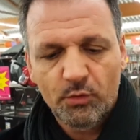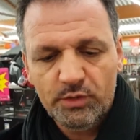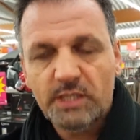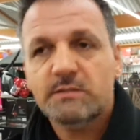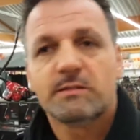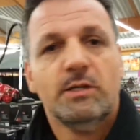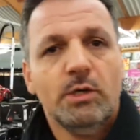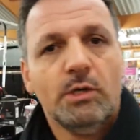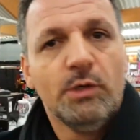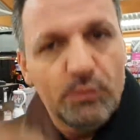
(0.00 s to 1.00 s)
Und jetzt
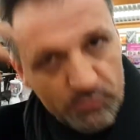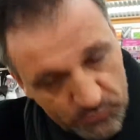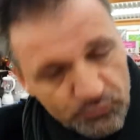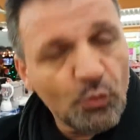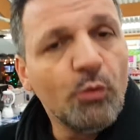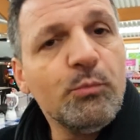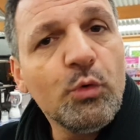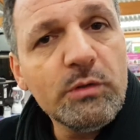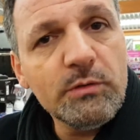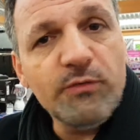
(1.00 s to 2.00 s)
oben,
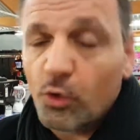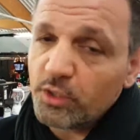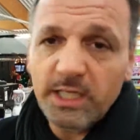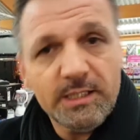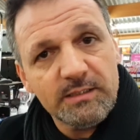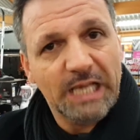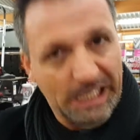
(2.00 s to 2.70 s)
unten, vorne, hinten